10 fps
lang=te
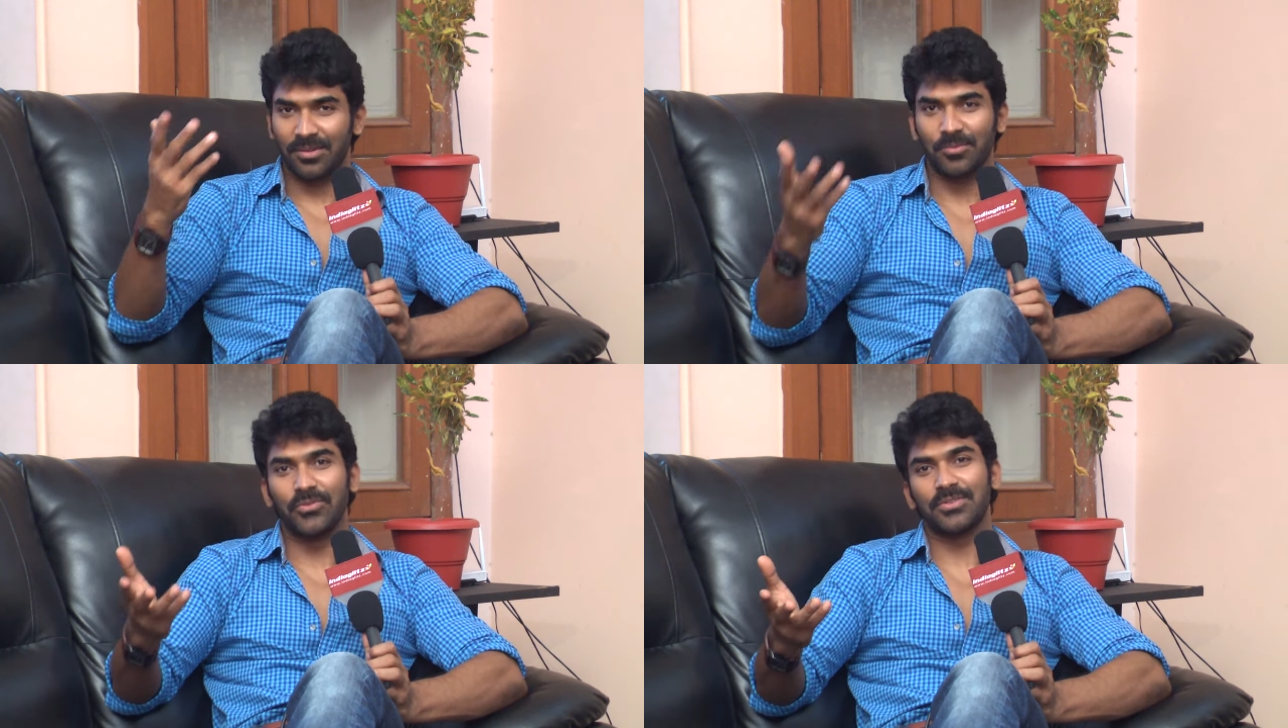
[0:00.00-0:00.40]

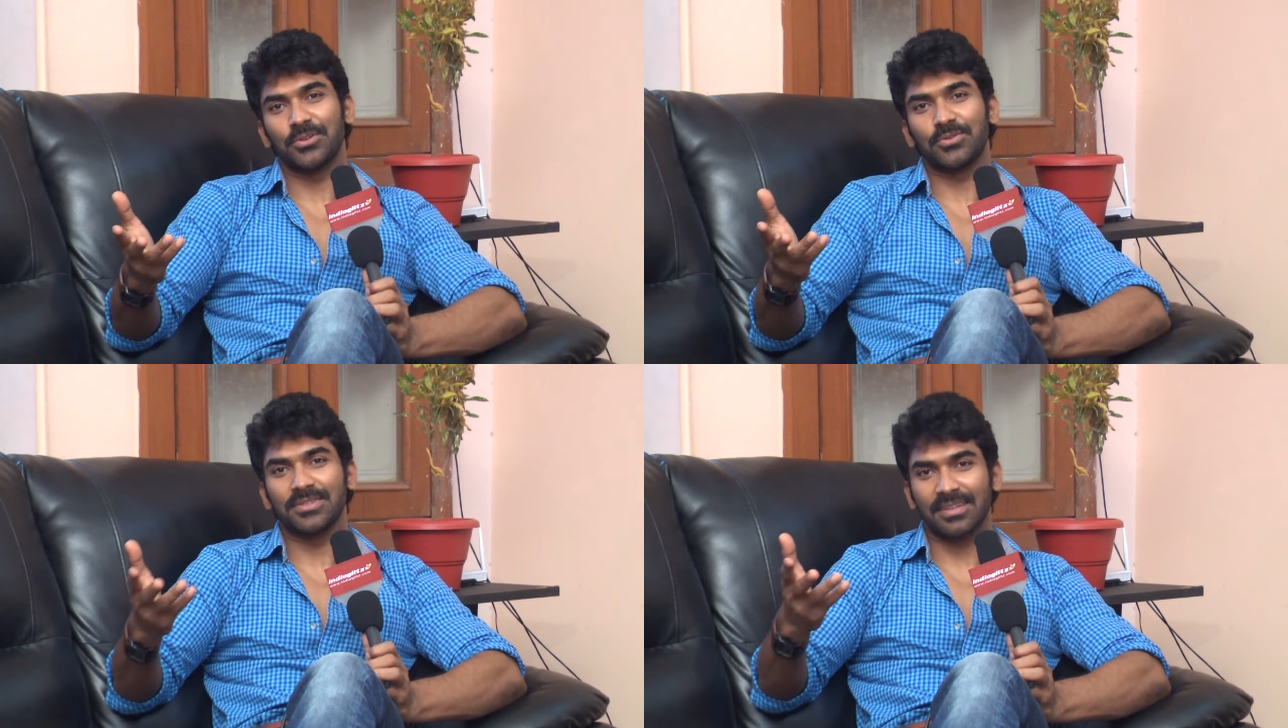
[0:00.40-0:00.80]
సో
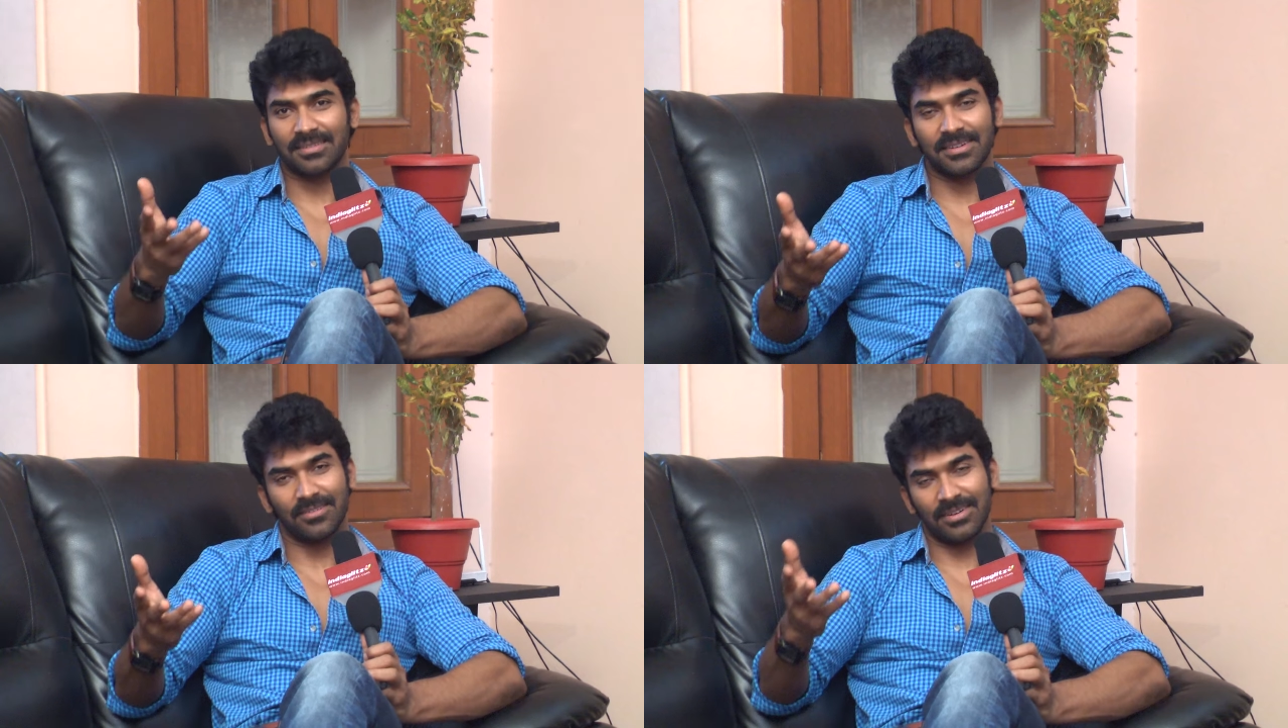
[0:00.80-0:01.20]
మూవీస్కి వచ్చి కూడా
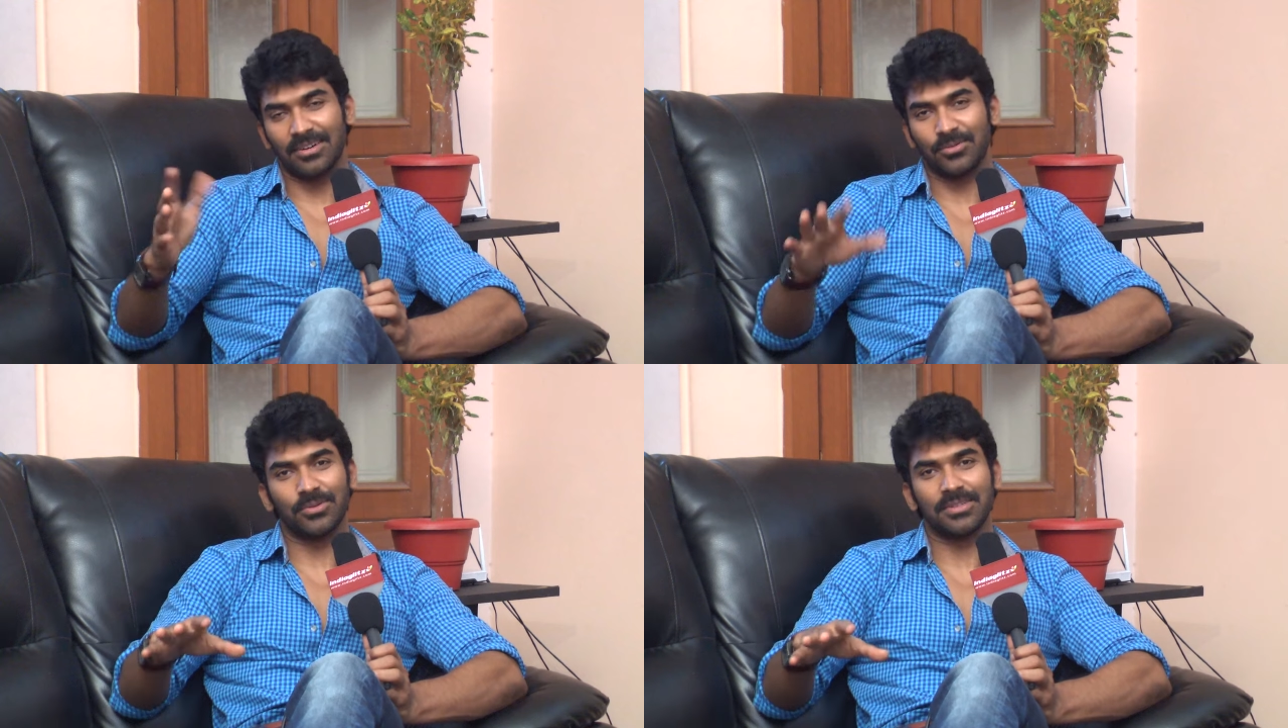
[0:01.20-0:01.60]
సక్సీడ్
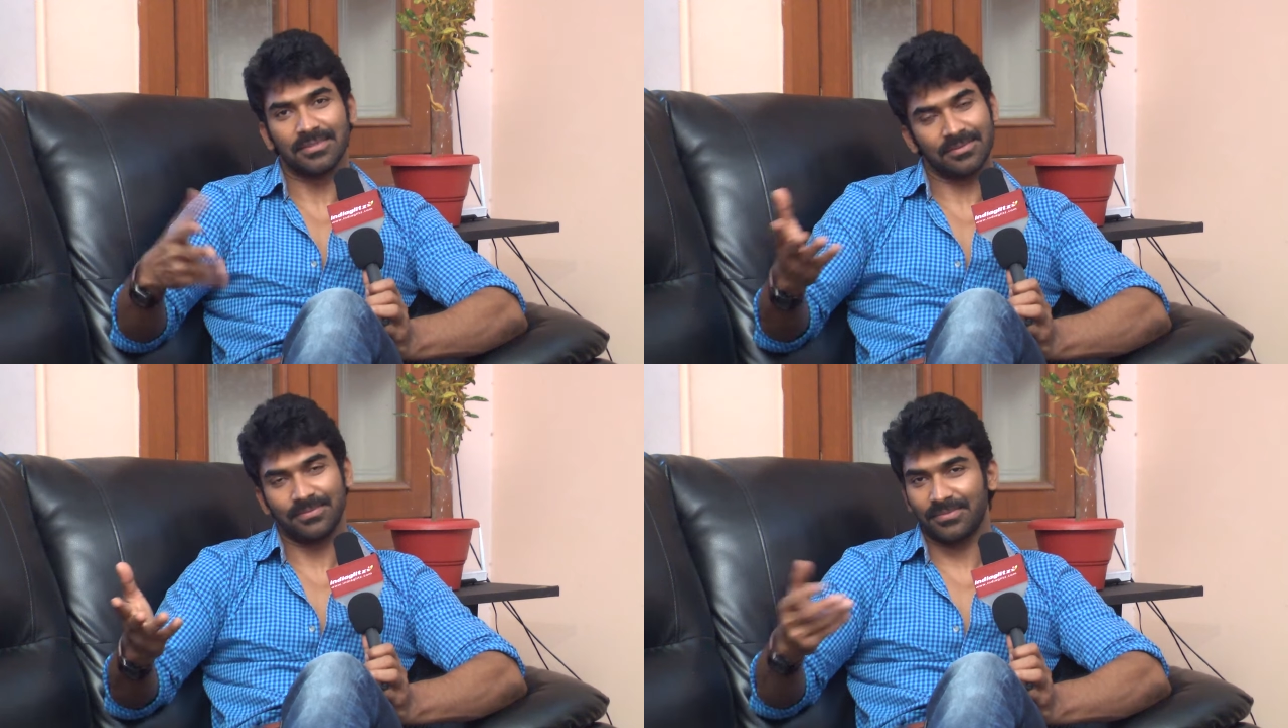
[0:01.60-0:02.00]
అవ్వాలని అనుకొని
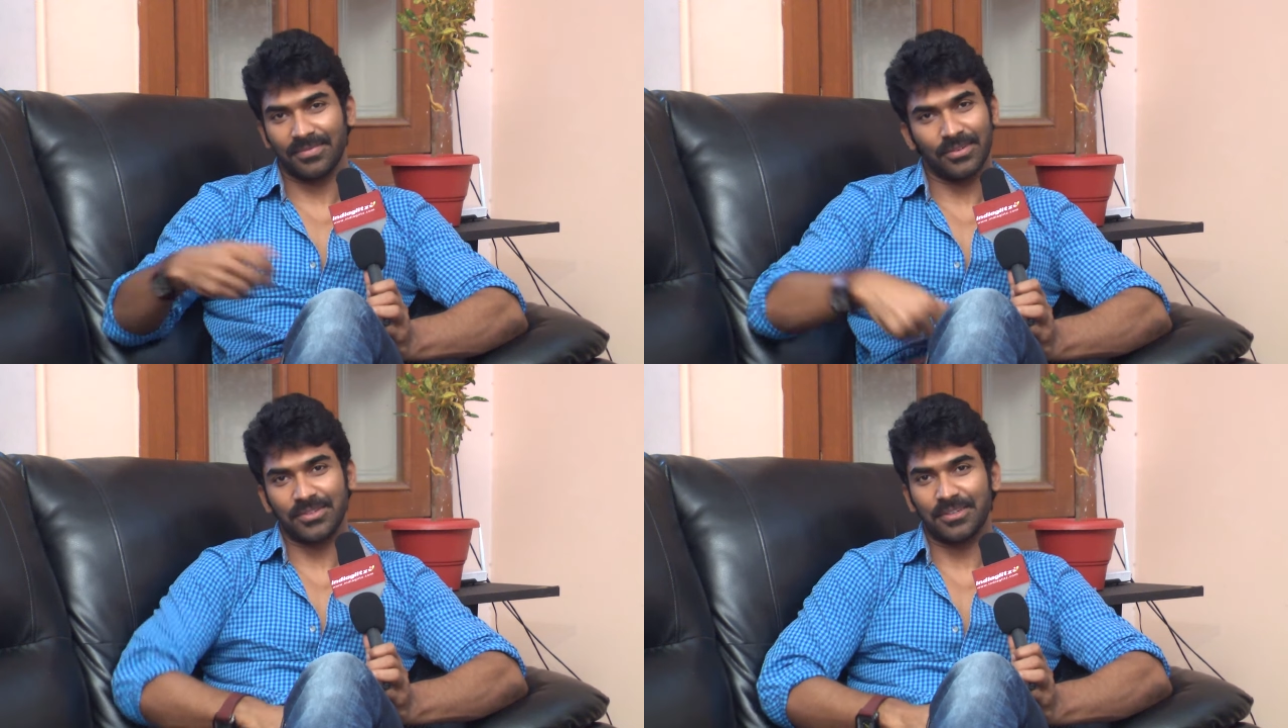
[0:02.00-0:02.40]

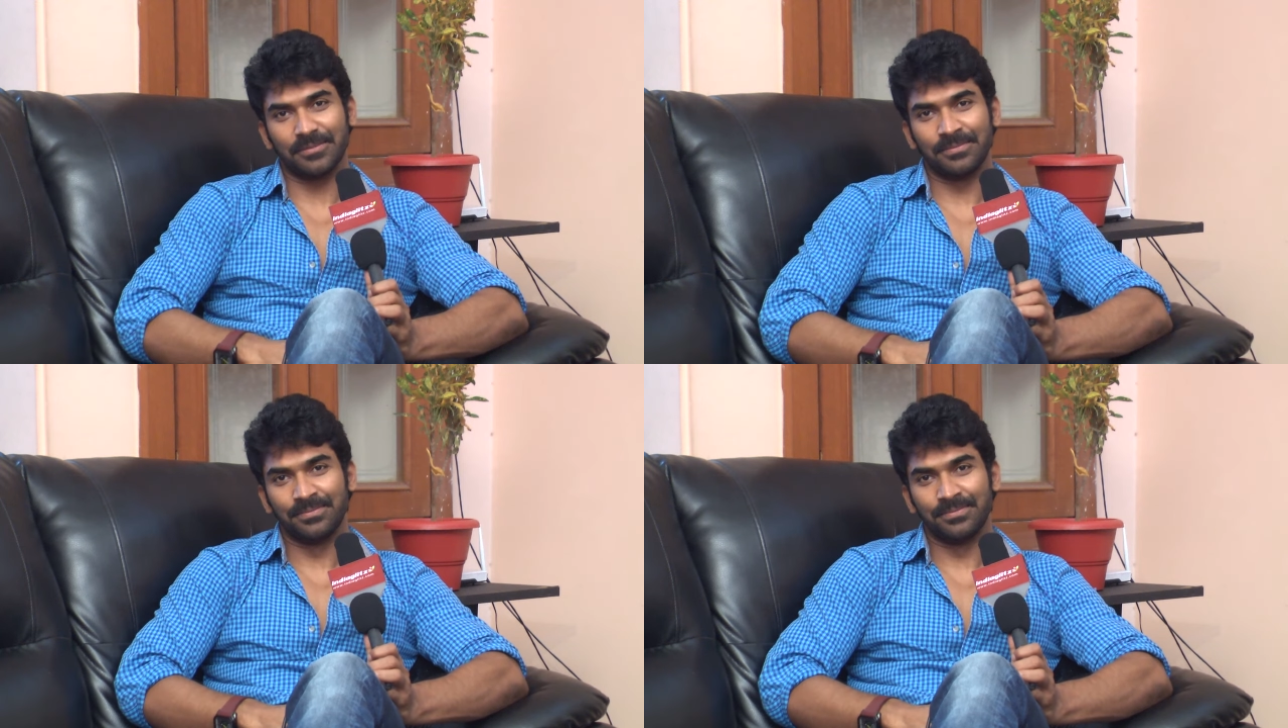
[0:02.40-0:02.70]
వచ్చాను